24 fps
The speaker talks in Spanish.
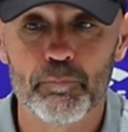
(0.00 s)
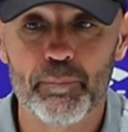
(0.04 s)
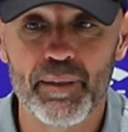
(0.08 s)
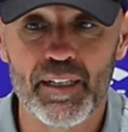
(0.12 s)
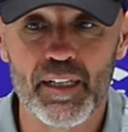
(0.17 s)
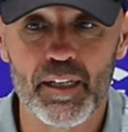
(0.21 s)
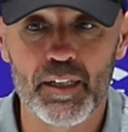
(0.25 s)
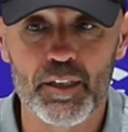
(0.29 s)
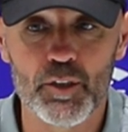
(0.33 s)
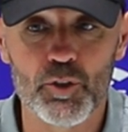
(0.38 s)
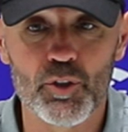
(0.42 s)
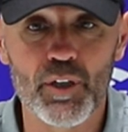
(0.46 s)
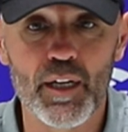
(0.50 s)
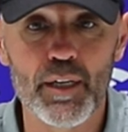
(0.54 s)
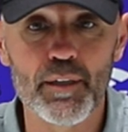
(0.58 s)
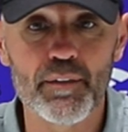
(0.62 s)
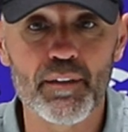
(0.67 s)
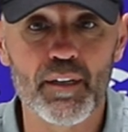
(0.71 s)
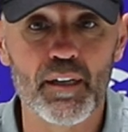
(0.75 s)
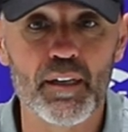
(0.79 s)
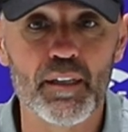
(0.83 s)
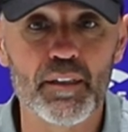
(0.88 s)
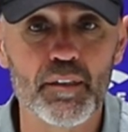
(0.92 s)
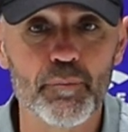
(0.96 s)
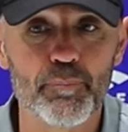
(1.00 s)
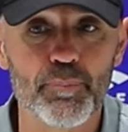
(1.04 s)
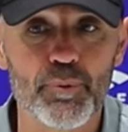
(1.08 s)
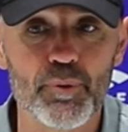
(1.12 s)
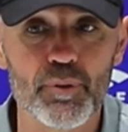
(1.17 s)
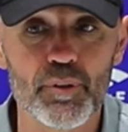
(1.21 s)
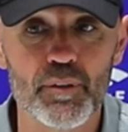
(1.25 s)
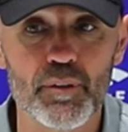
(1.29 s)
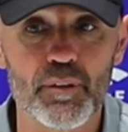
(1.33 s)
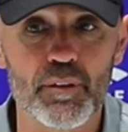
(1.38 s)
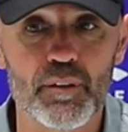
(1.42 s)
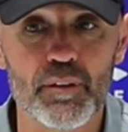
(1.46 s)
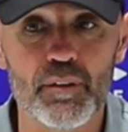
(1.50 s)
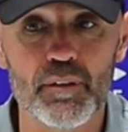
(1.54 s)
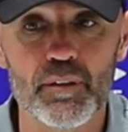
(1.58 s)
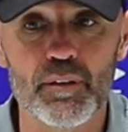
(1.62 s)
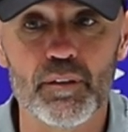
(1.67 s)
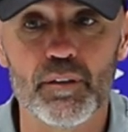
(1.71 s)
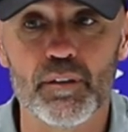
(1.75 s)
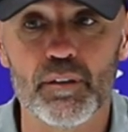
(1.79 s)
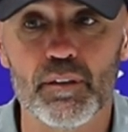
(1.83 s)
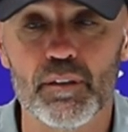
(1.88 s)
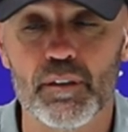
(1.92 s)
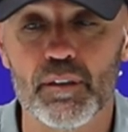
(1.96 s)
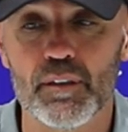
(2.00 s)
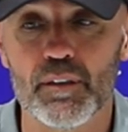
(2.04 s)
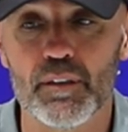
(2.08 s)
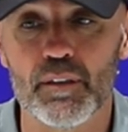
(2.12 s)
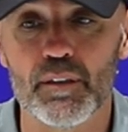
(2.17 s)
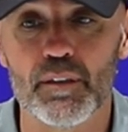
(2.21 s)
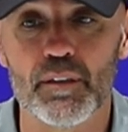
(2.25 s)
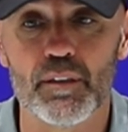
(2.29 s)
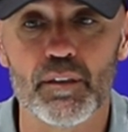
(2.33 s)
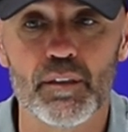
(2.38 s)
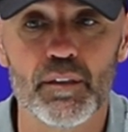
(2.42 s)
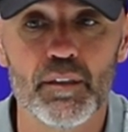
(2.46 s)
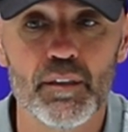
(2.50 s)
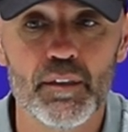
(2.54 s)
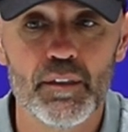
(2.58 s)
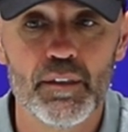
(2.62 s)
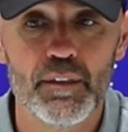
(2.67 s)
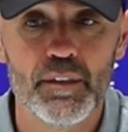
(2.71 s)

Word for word: reorganizar al equipo y,